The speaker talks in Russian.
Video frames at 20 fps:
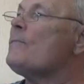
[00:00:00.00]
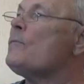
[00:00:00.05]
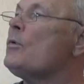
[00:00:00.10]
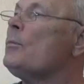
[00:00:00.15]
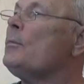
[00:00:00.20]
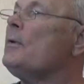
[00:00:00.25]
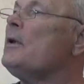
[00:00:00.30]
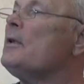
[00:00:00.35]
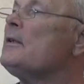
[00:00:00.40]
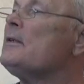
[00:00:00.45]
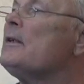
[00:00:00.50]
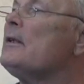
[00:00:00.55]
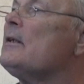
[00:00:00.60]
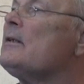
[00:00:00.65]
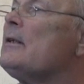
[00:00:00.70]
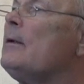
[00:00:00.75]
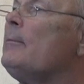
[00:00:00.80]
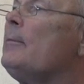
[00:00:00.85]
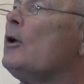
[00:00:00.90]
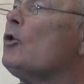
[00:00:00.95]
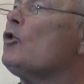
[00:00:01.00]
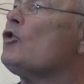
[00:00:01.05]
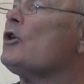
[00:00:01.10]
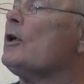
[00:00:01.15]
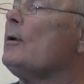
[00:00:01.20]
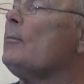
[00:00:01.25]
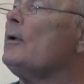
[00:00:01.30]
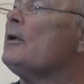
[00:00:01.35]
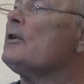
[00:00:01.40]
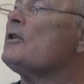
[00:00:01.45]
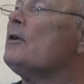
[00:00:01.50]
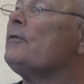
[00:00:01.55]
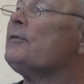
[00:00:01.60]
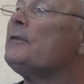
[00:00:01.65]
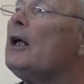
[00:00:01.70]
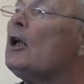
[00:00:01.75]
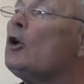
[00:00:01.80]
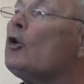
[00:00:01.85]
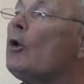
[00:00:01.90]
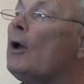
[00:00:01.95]
будем говорить, заморочка большая.
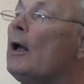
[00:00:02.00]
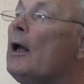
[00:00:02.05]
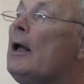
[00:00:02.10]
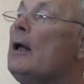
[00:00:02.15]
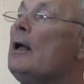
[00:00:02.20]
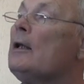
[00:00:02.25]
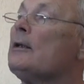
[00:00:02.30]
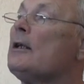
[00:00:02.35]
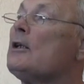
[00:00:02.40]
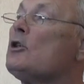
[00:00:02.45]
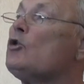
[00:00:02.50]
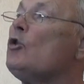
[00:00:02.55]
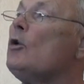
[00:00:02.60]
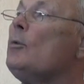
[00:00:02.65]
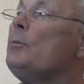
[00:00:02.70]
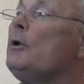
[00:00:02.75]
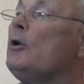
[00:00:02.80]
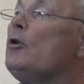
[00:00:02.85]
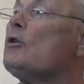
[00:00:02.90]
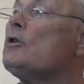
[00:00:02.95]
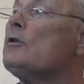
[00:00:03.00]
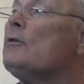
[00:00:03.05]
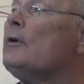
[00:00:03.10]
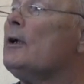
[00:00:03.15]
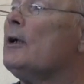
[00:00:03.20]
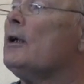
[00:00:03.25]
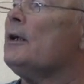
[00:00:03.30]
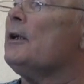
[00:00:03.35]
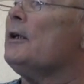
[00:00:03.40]
Второе, настой березовых